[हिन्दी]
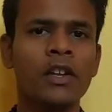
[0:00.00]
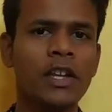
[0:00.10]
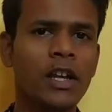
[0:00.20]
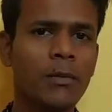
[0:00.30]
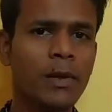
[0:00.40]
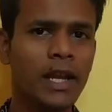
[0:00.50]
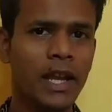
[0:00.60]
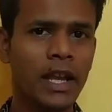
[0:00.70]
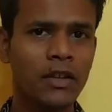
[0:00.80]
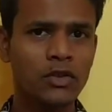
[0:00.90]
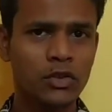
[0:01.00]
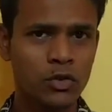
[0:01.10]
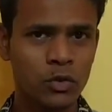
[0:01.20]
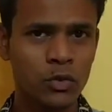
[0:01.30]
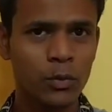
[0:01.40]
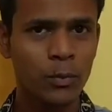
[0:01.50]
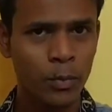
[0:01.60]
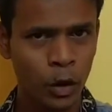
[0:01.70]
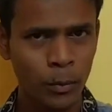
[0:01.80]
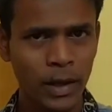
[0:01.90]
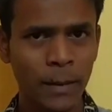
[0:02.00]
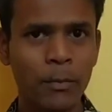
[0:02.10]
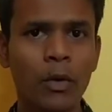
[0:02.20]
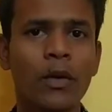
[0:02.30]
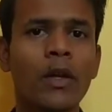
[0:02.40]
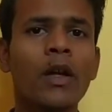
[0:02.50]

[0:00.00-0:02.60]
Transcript: रियलमी एक्स टू प्रो में आपको